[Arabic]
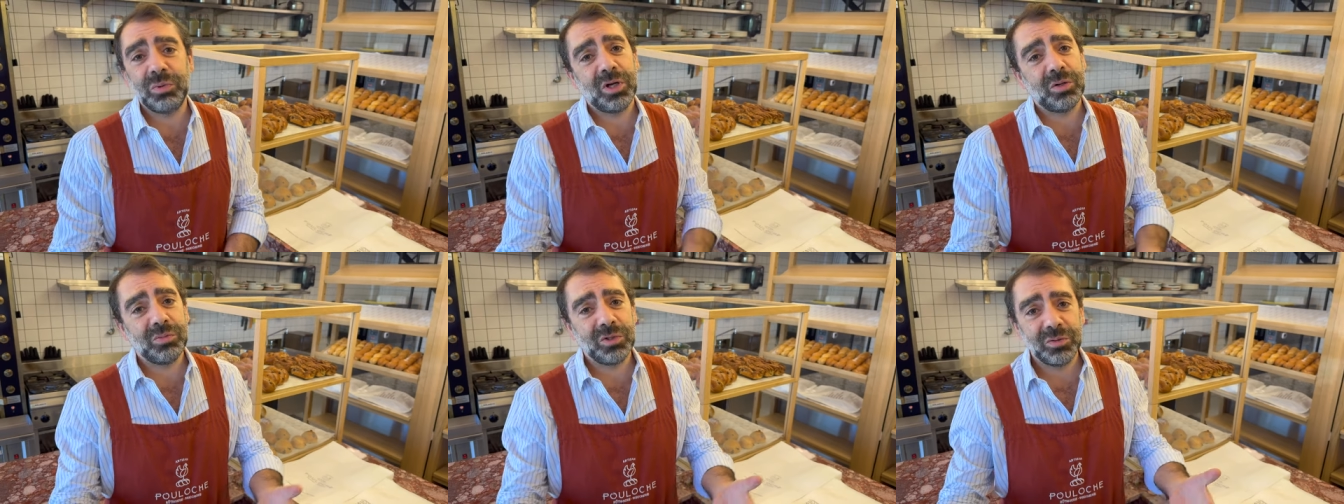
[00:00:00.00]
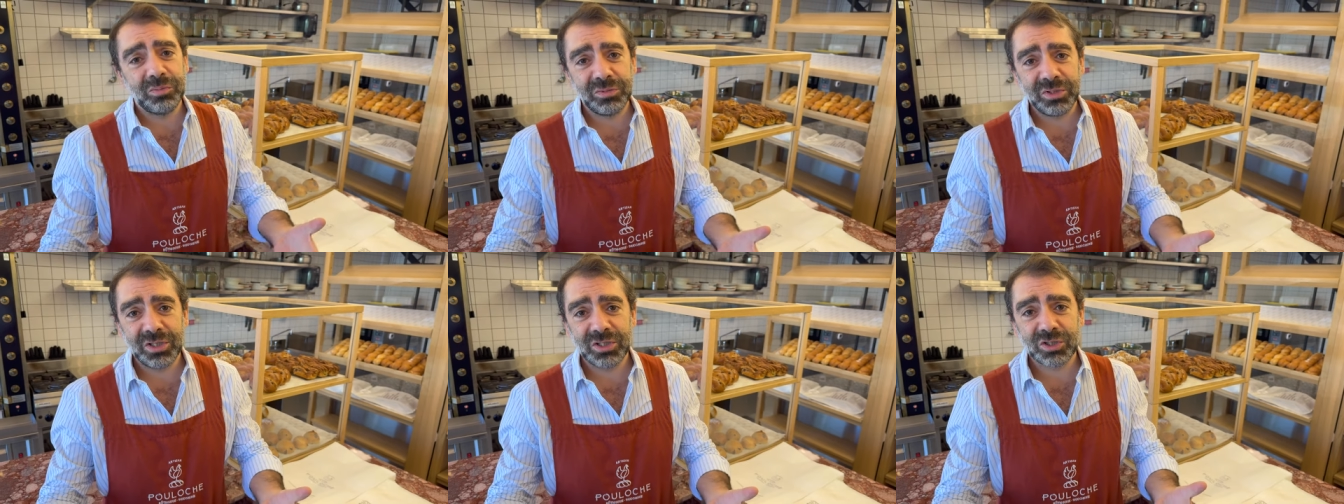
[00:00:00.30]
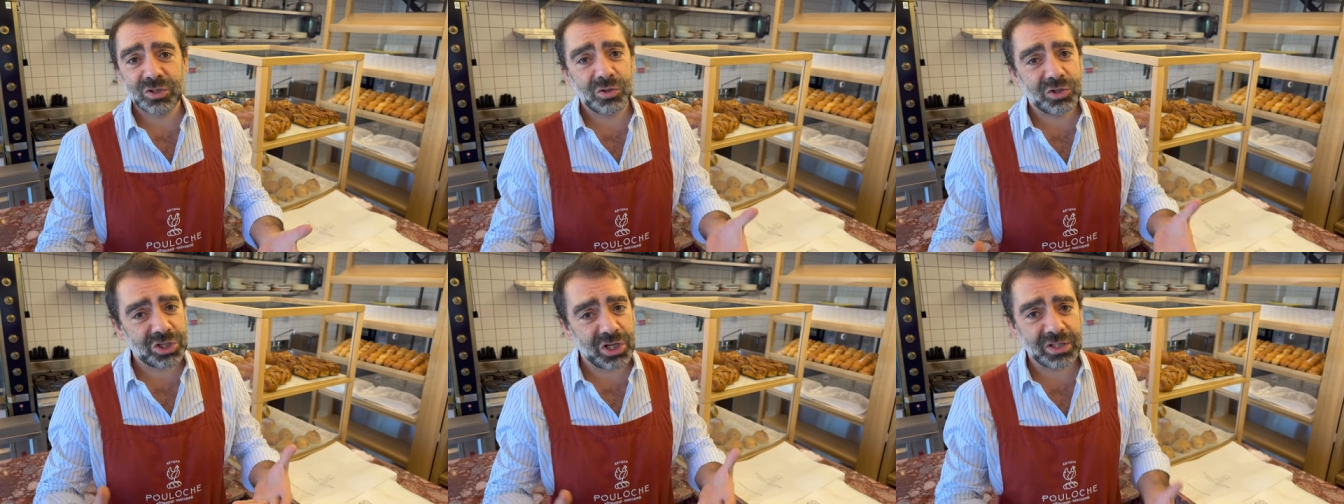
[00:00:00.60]
بحب لبنان
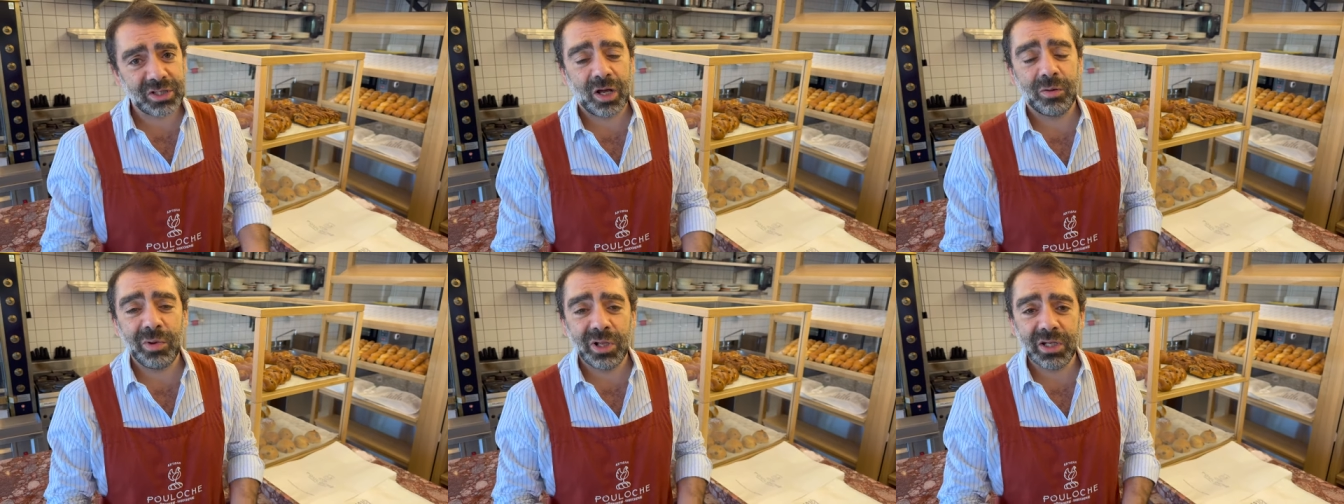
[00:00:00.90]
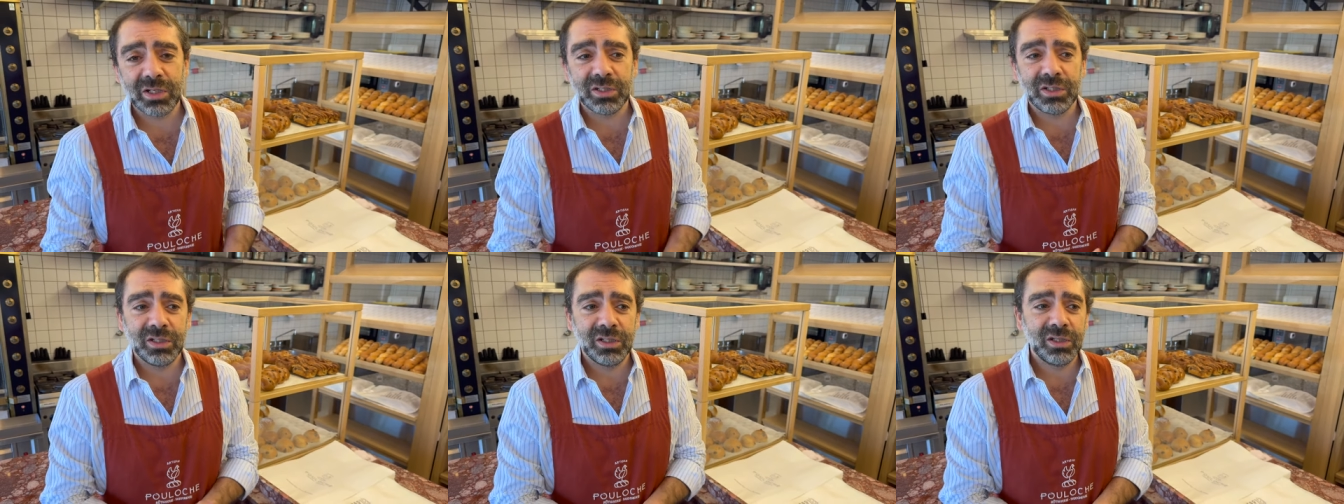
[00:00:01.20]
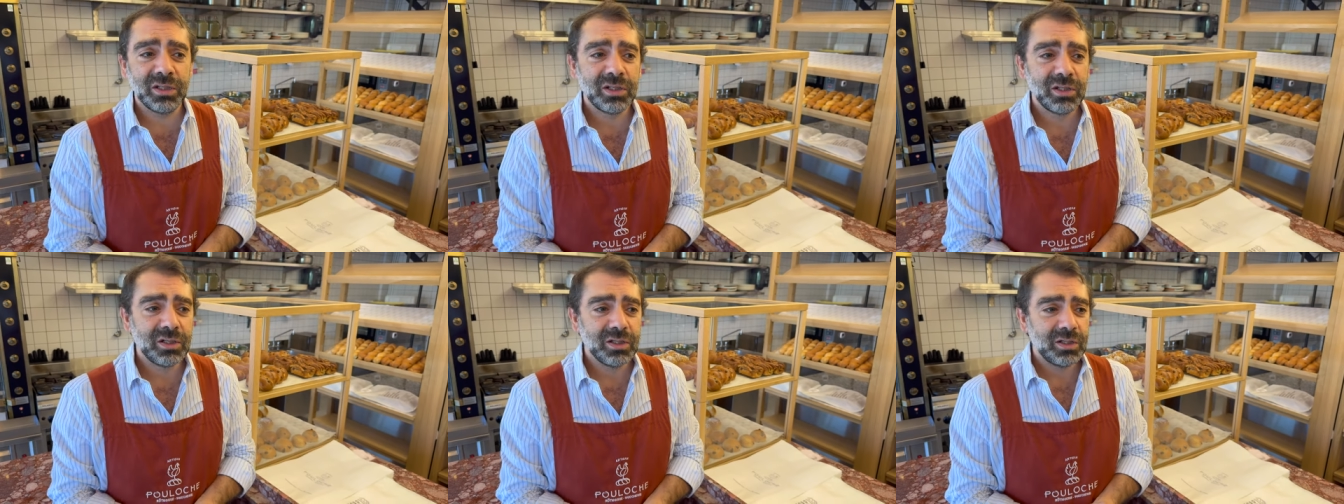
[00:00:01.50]
ورجعت على بلدي
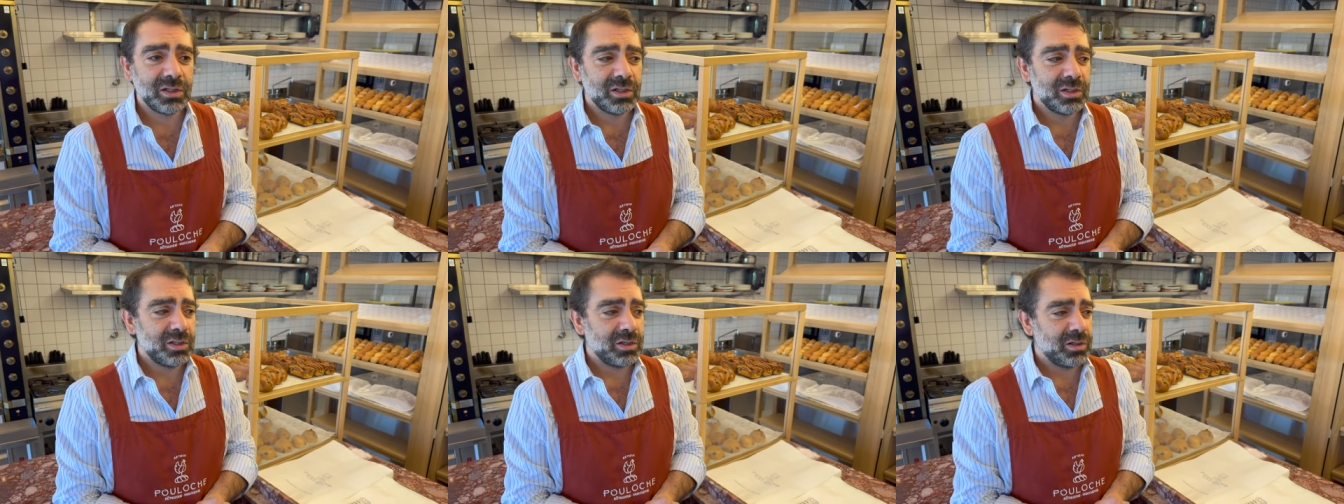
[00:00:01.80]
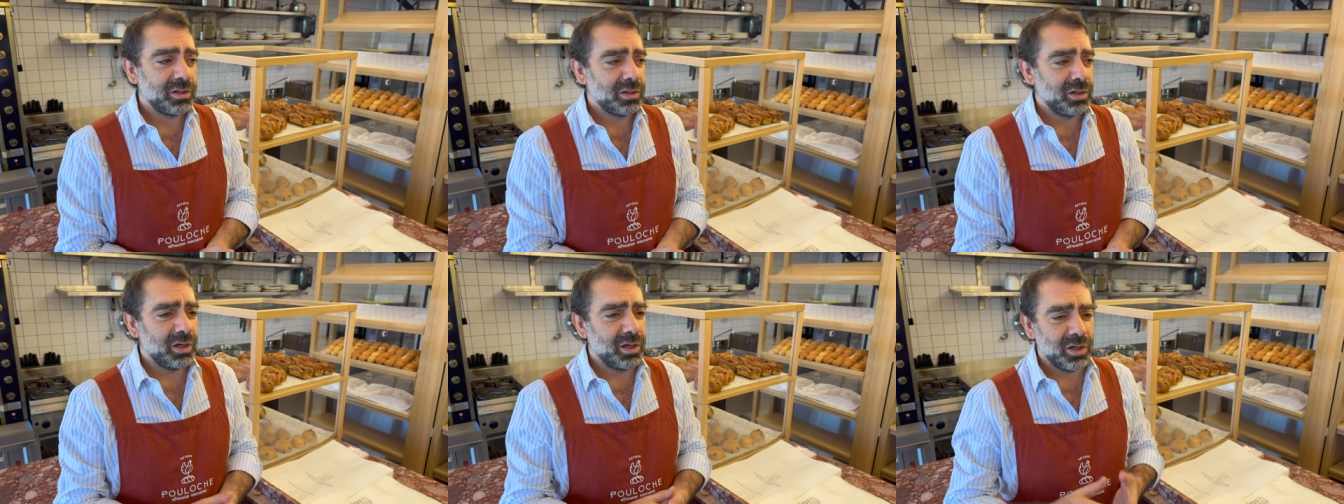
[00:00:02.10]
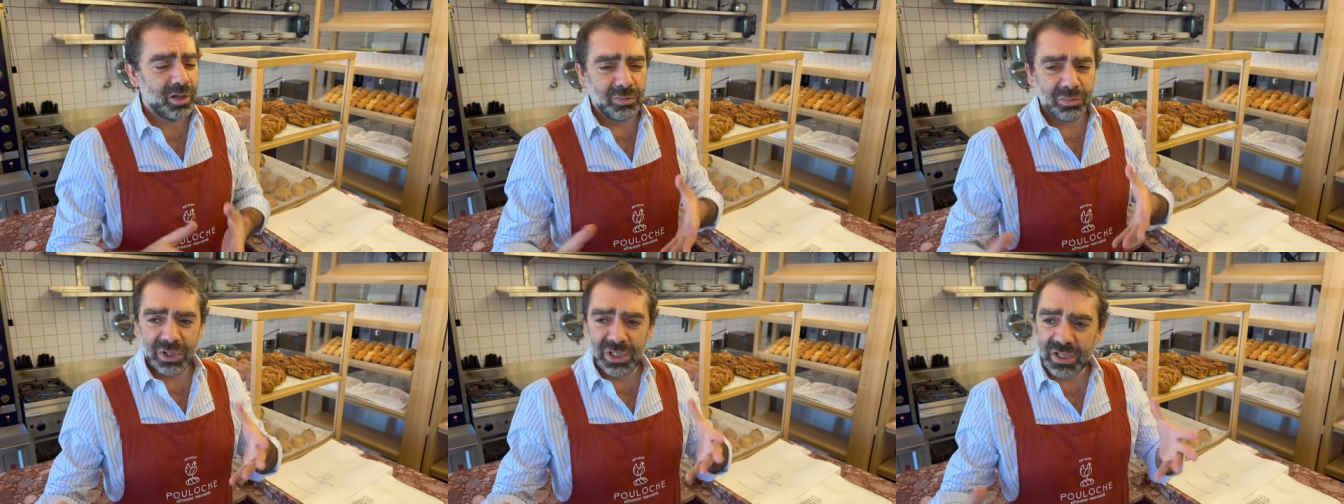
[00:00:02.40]

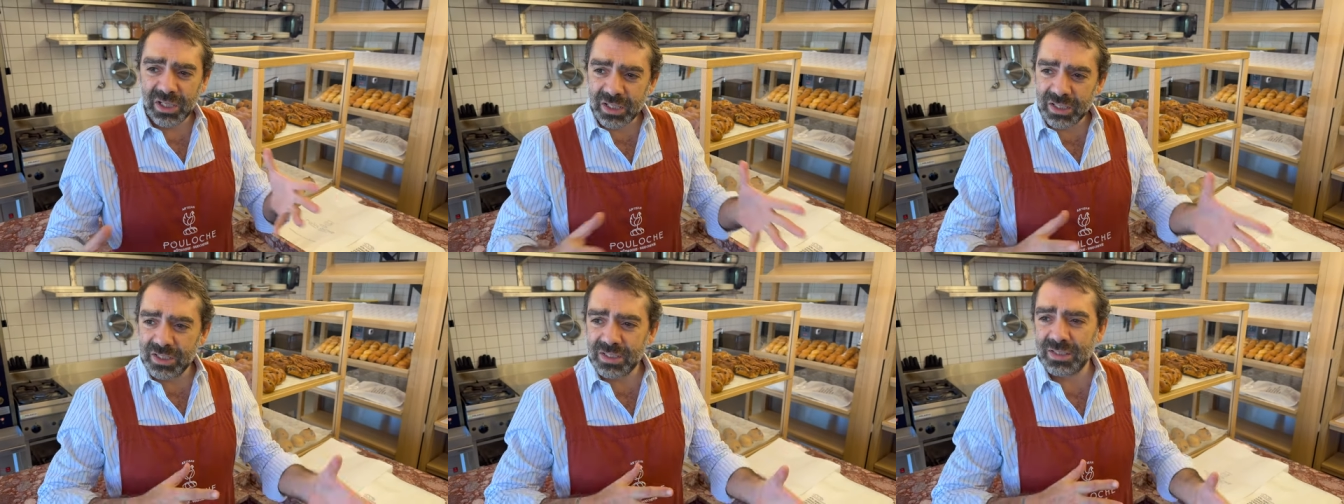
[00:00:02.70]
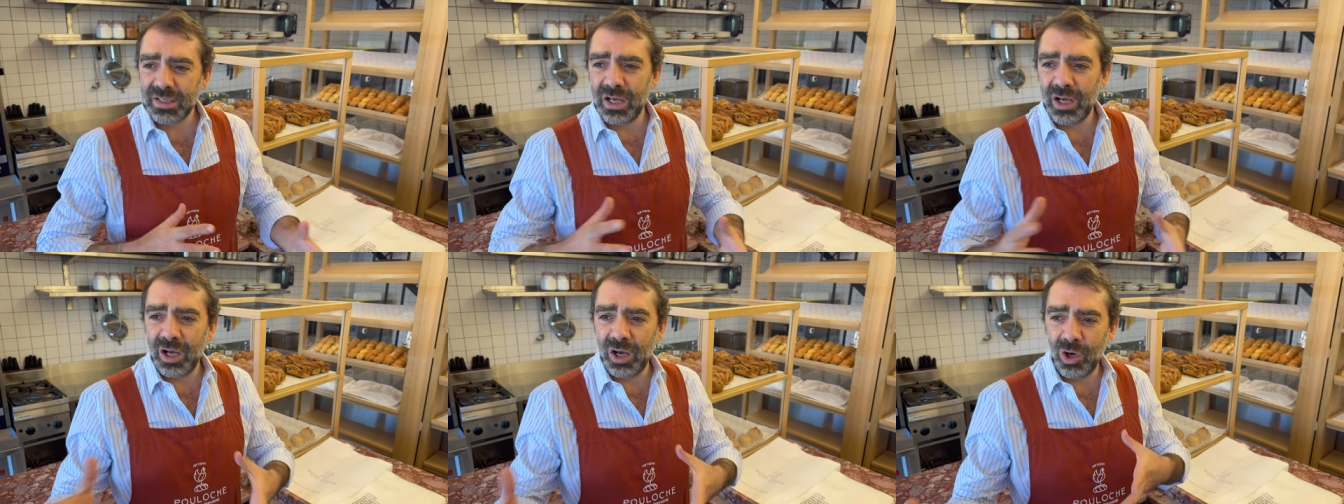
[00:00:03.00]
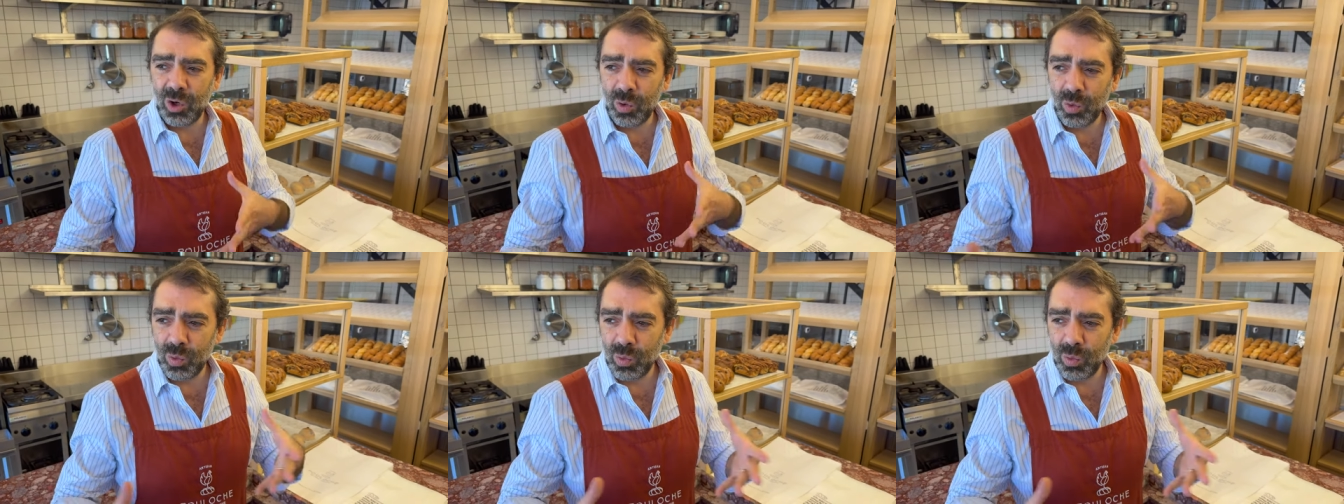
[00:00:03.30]
آه، بالكريزة